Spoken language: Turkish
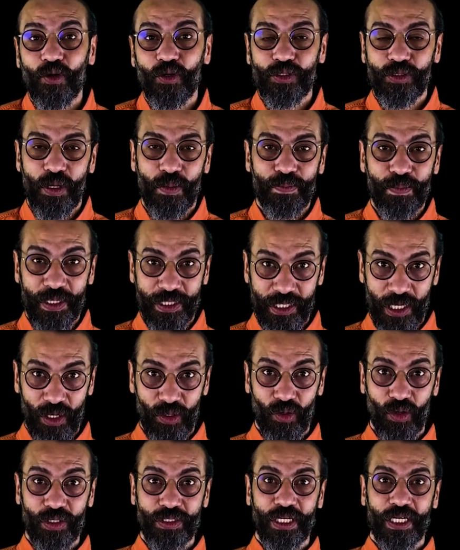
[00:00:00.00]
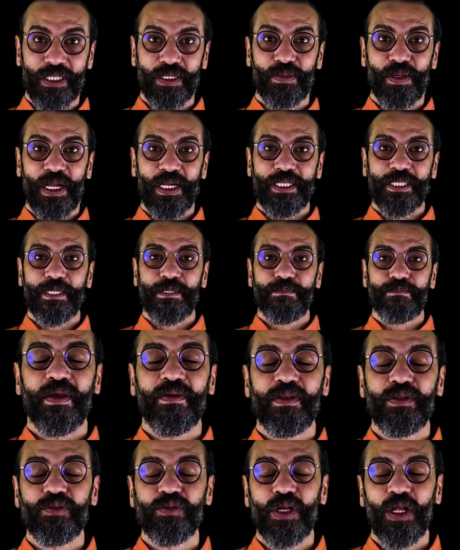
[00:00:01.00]
o zaman başarılı olacaktı belki.
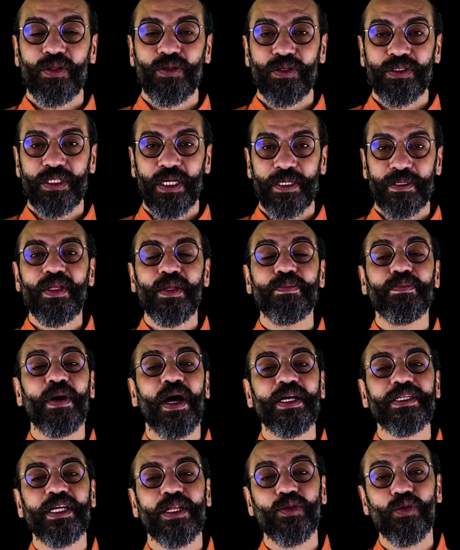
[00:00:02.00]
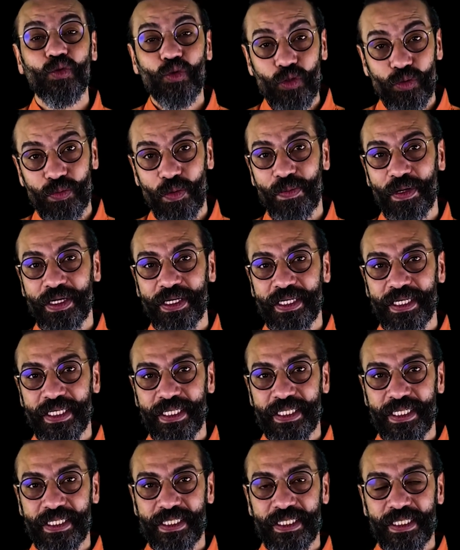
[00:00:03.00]
Evet güzel dostlar, bazen duymamak
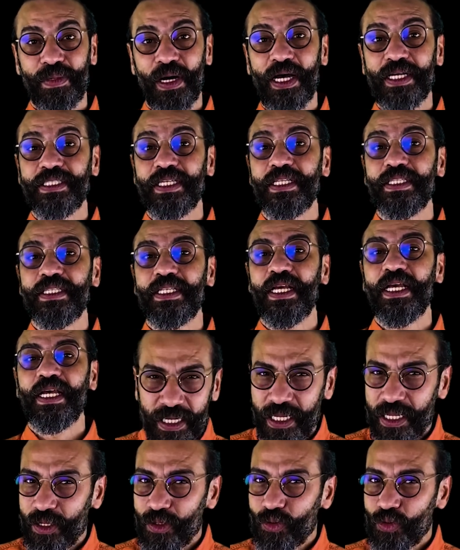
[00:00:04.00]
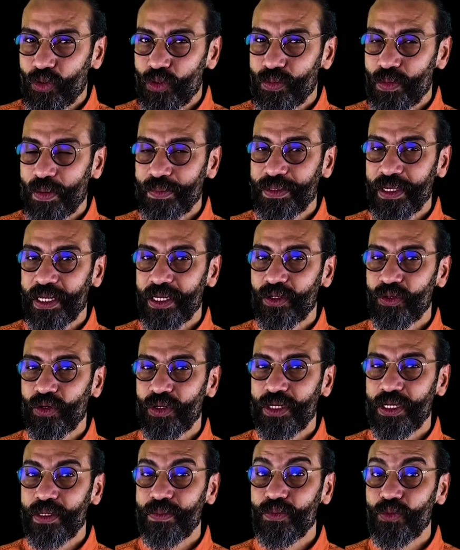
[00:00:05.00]
iyidir. Bazen halinde neyi duymam
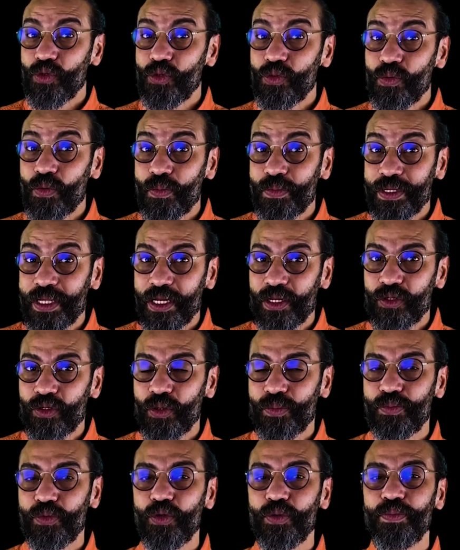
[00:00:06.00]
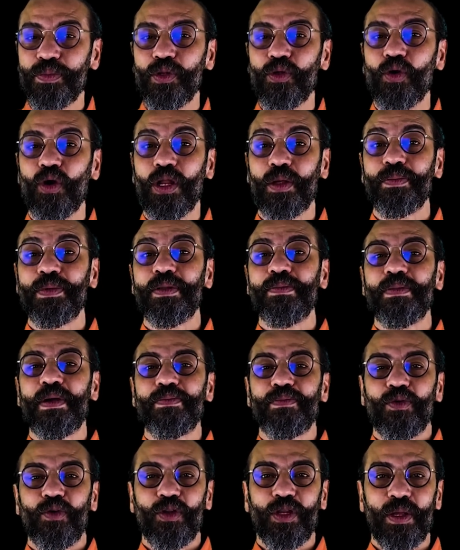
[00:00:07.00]
gerekiyor, neyi duymam gerekiyor bunu biliyor olabilmem
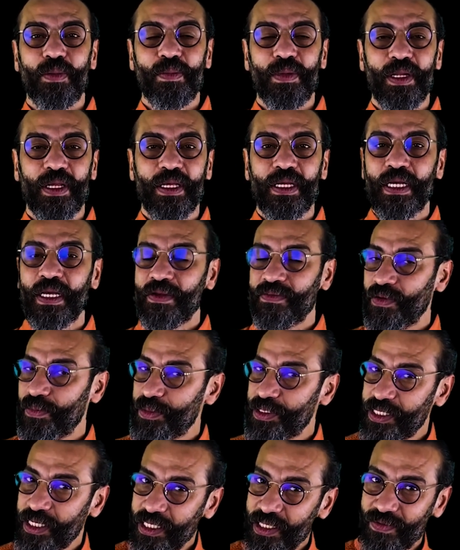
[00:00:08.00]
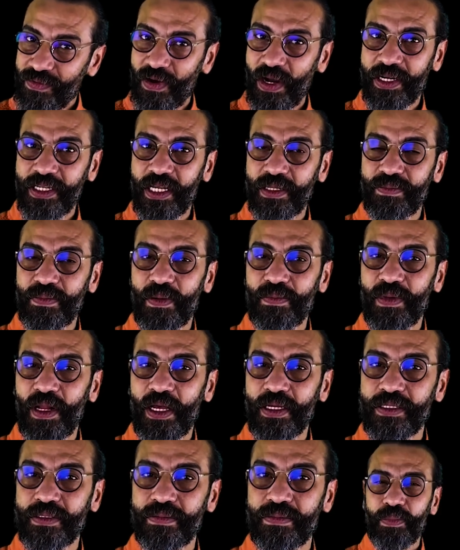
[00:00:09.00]
önemli. Ve bir şey de fark etmem
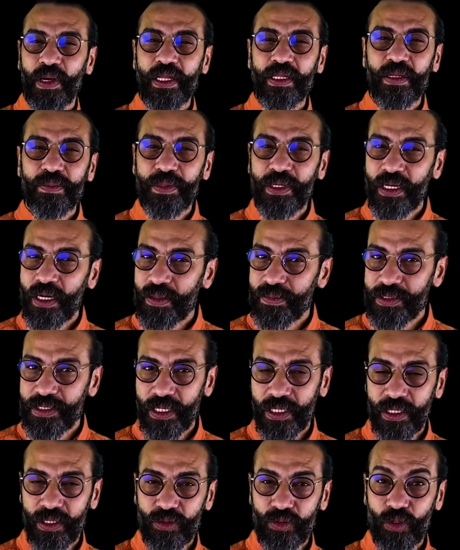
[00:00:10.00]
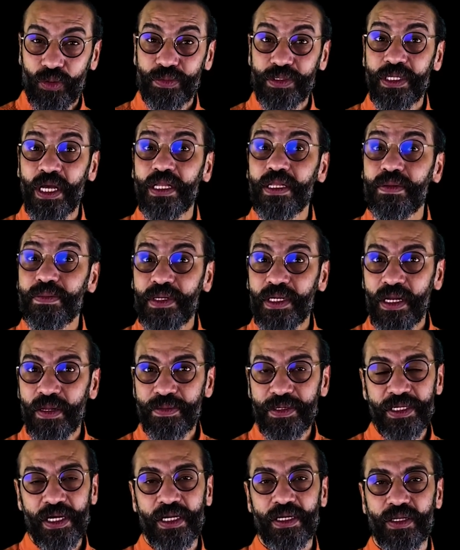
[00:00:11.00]
lazım. Ben de birilerine bir şey anlatıyorum, sen de birilerine bir
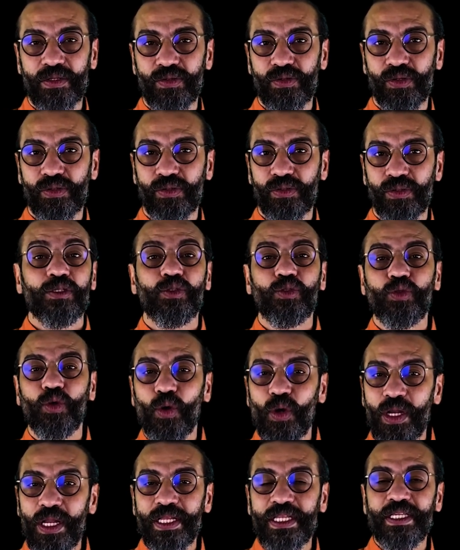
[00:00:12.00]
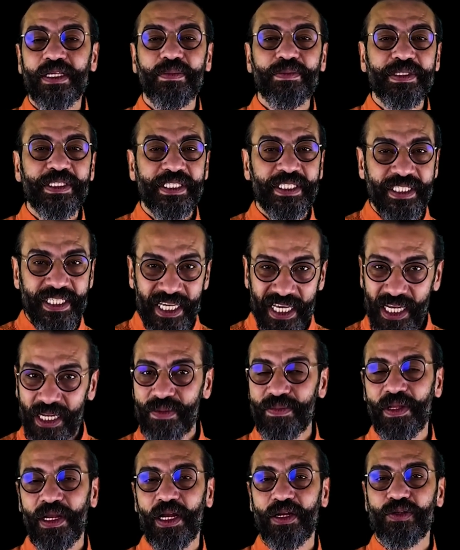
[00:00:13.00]
şey anlatıyorsun. Söylediğimiz
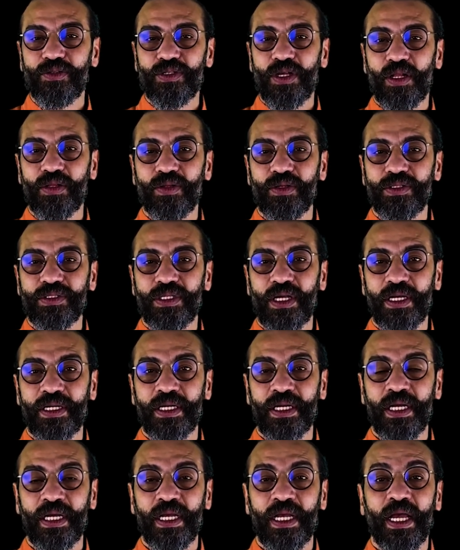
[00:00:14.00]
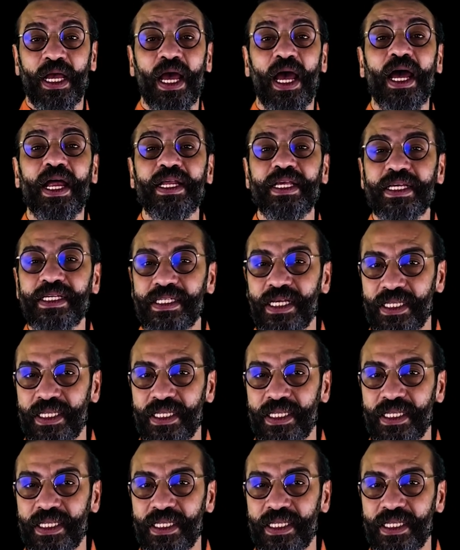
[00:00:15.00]
kelimeler güzel dostlar, herkes